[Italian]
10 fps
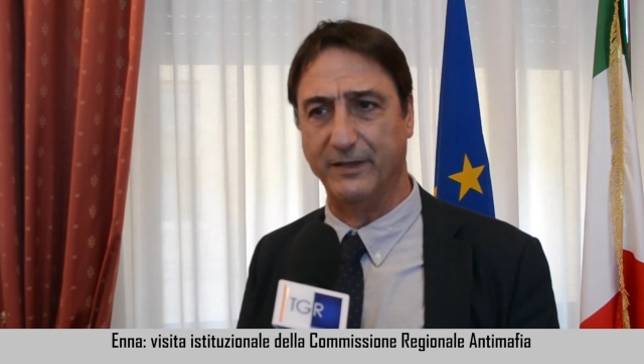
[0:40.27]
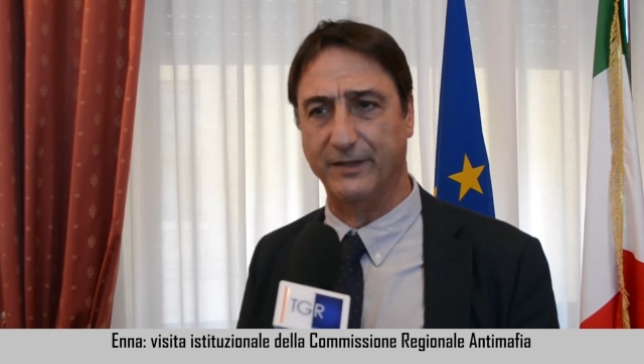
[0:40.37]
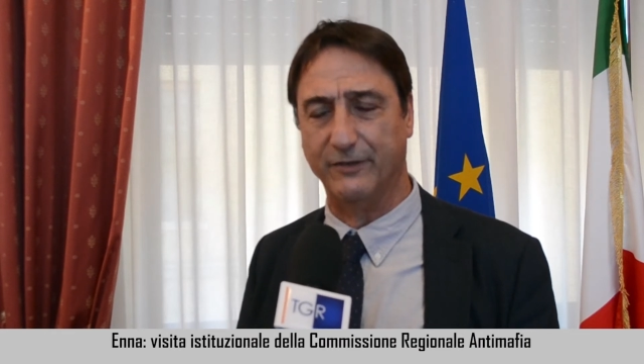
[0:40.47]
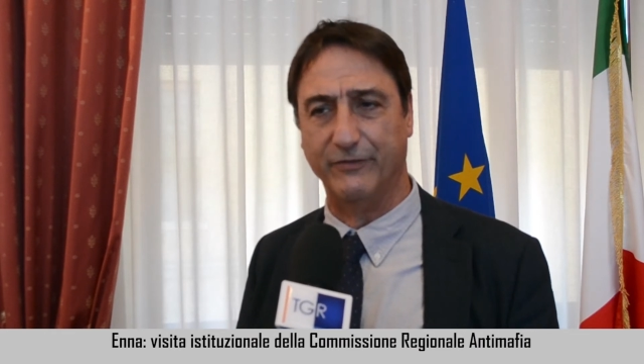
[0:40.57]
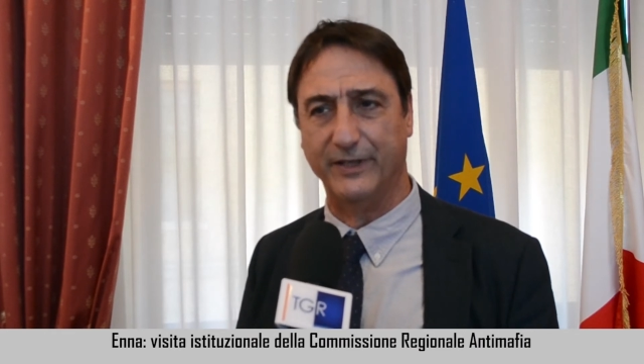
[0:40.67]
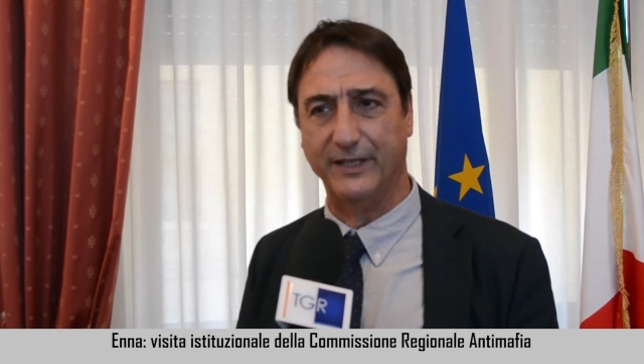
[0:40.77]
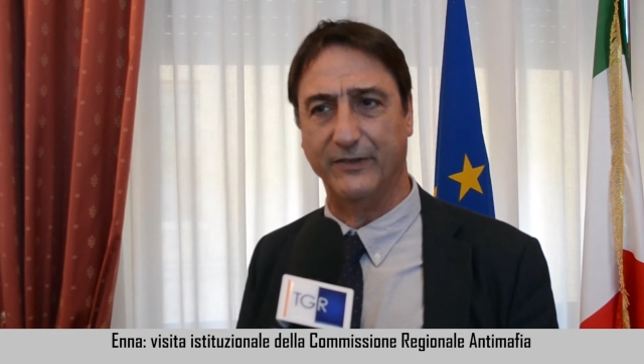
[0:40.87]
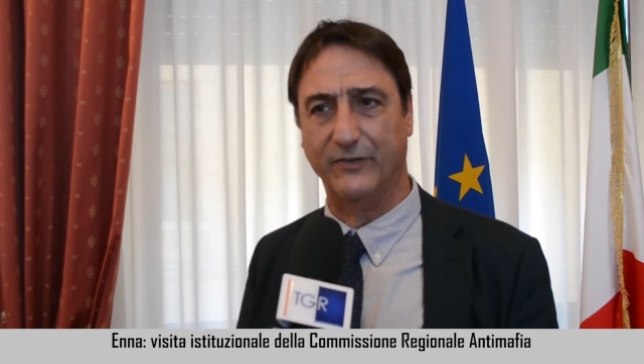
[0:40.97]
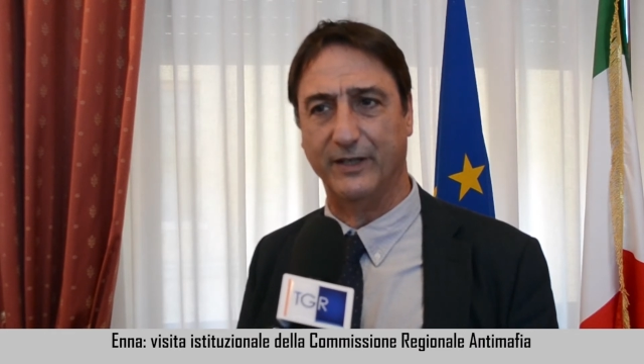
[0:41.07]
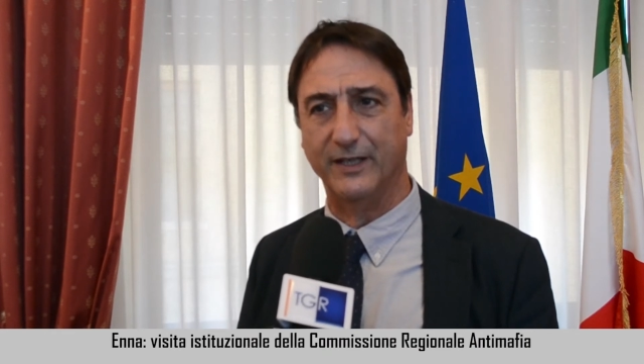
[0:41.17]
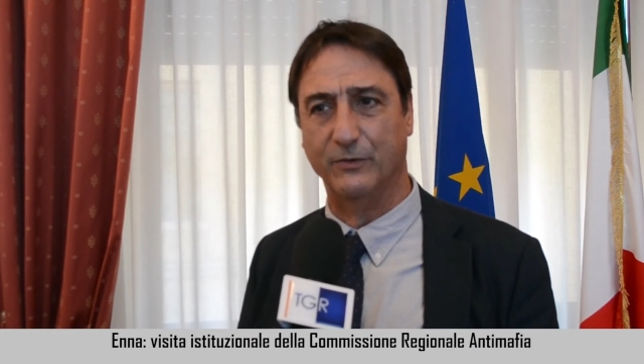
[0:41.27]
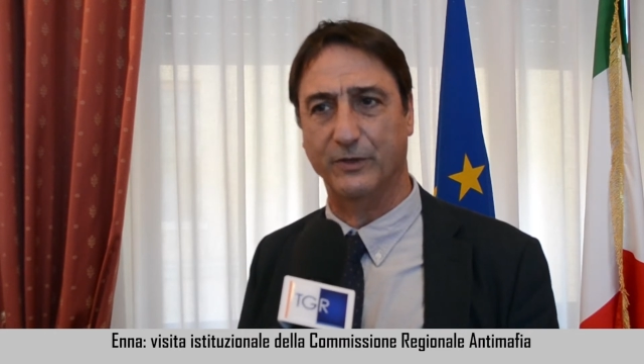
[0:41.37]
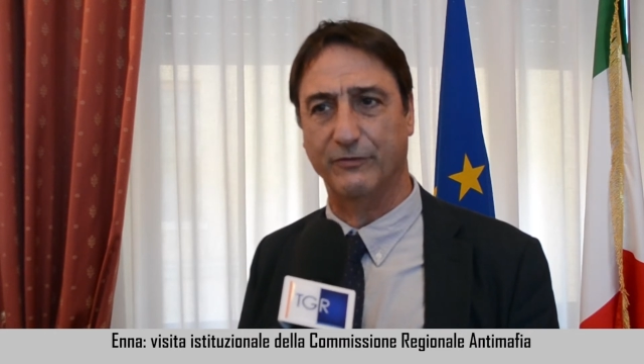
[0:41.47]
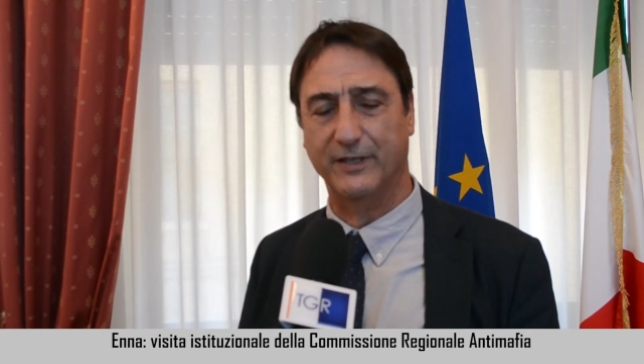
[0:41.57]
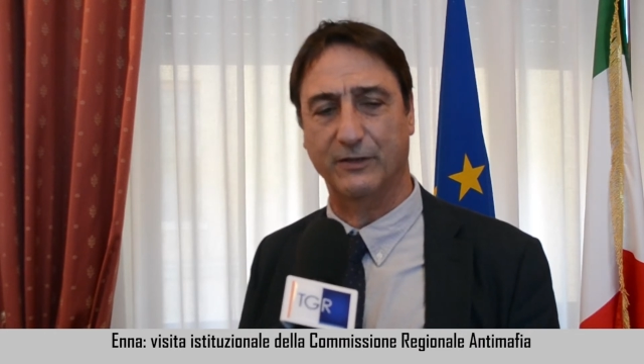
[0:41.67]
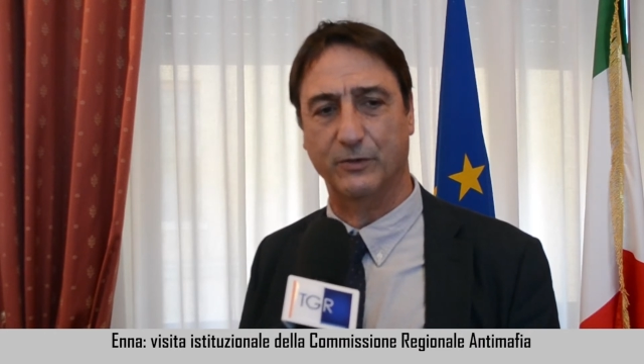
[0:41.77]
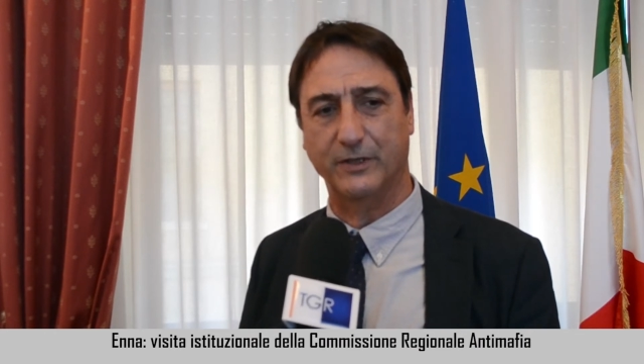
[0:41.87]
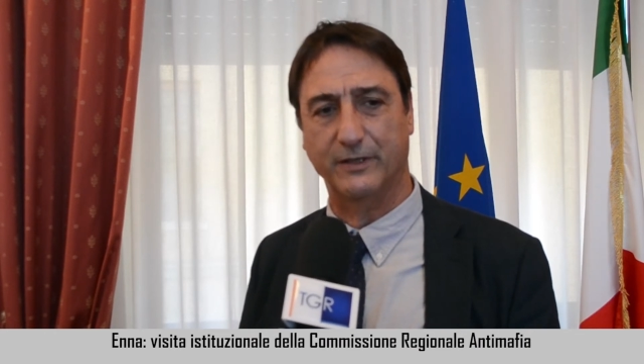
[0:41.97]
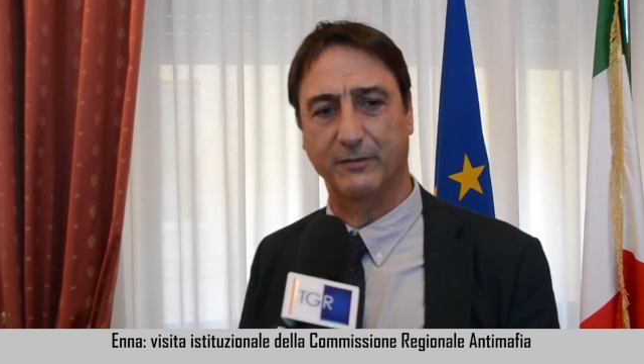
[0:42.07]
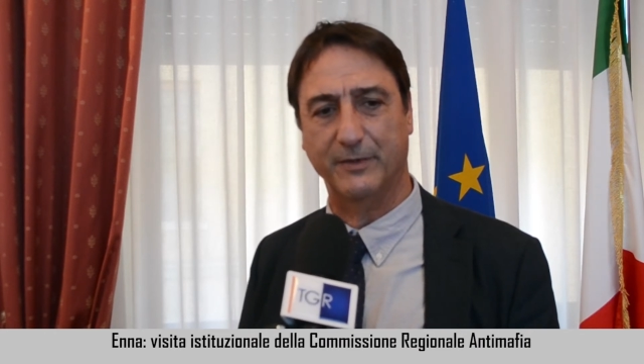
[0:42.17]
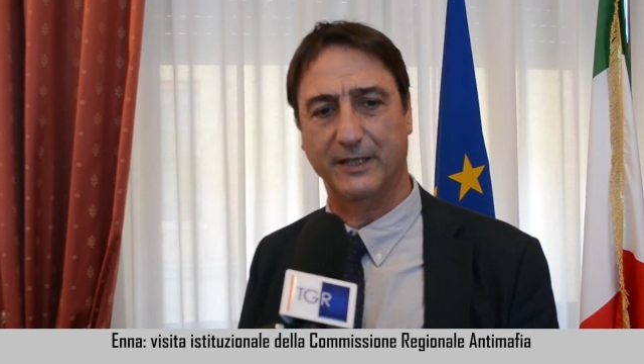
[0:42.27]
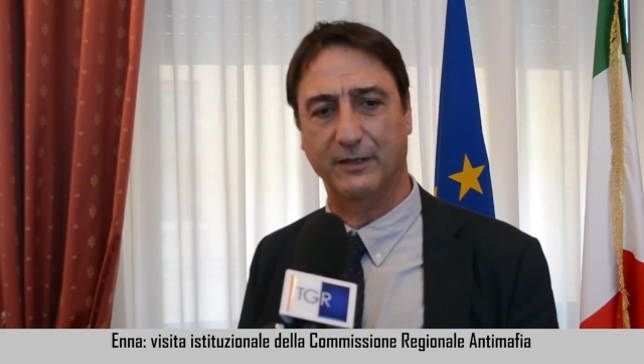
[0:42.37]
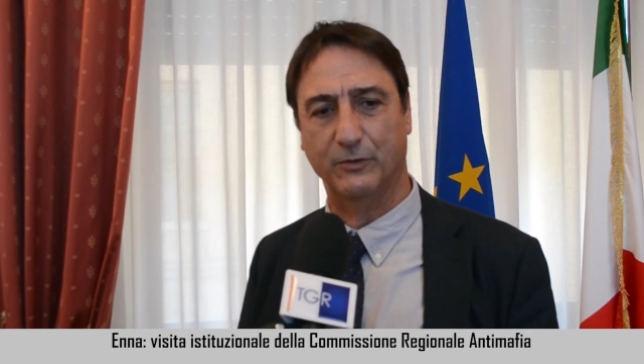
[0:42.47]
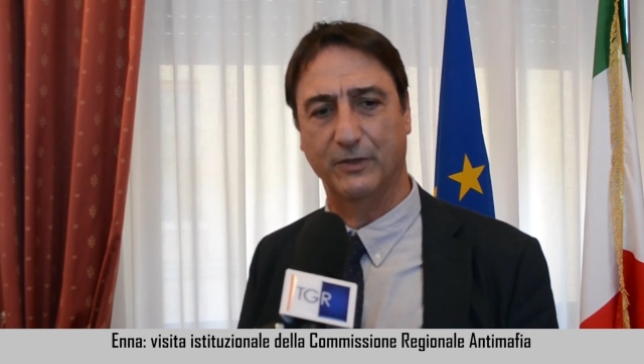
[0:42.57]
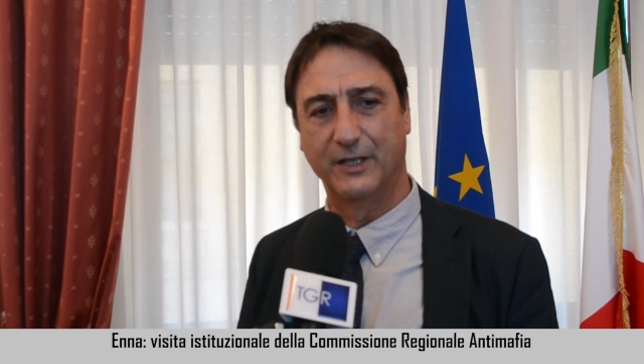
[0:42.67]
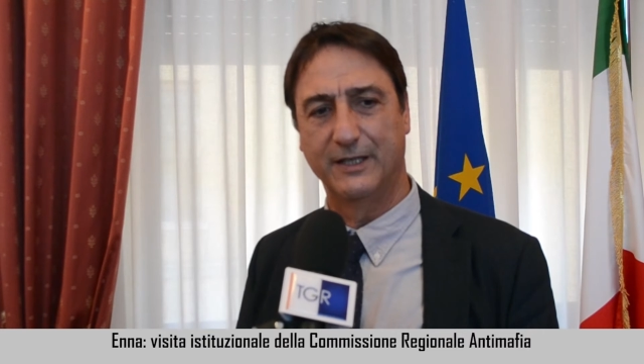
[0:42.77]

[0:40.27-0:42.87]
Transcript: interferenze che hanno di fatto determinato